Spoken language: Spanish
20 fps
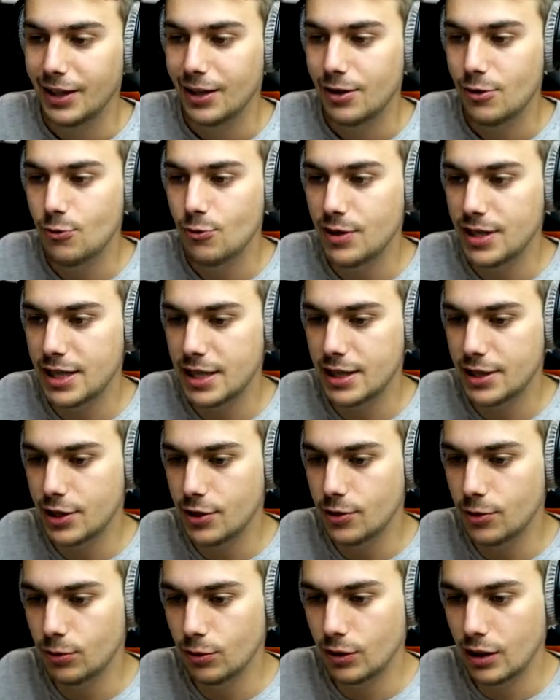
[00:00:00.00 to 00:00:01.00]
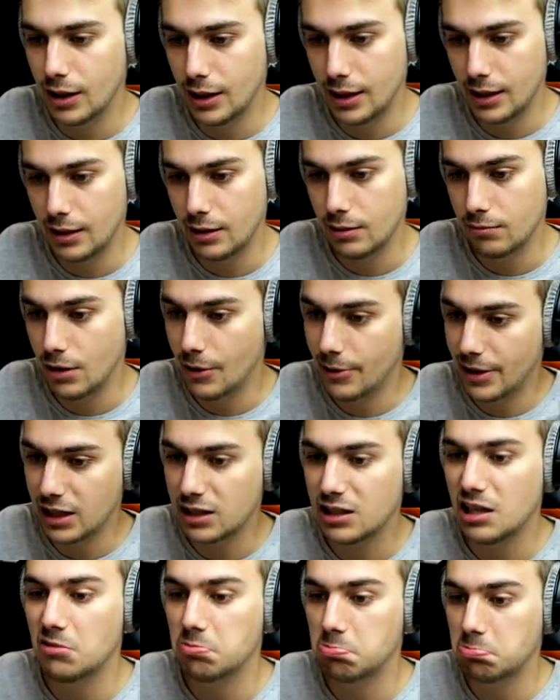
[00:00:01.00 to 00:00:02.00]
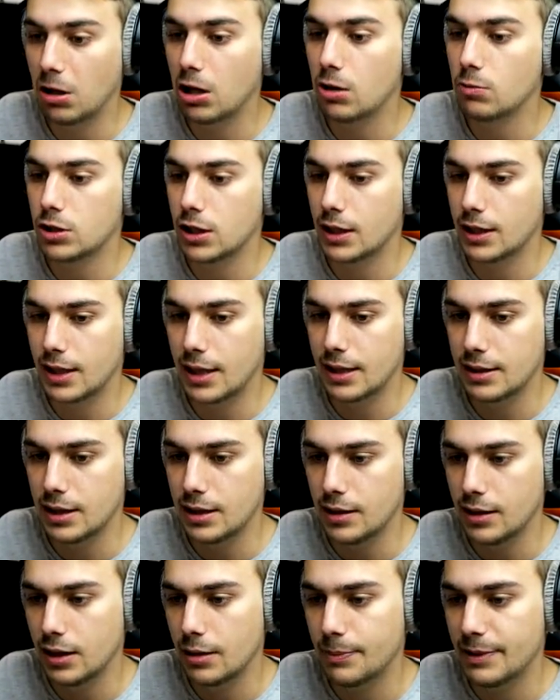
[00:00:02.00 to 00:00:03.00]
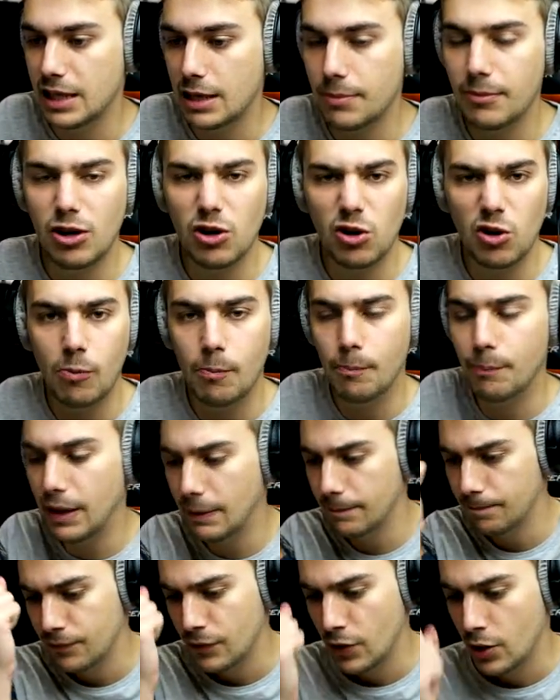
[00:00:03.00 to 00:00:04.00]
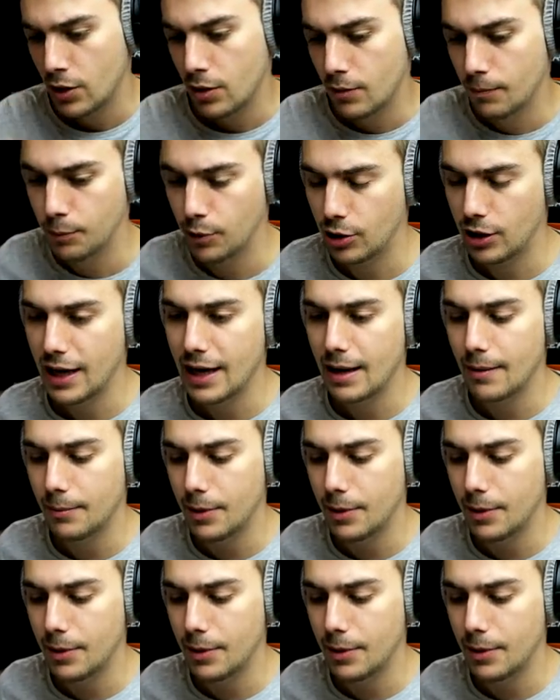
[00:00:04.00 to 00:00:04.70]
Luigi U, que la verdad es que tengo muchas ganas, ¿eh? Y de pasármelo con P, porque ahora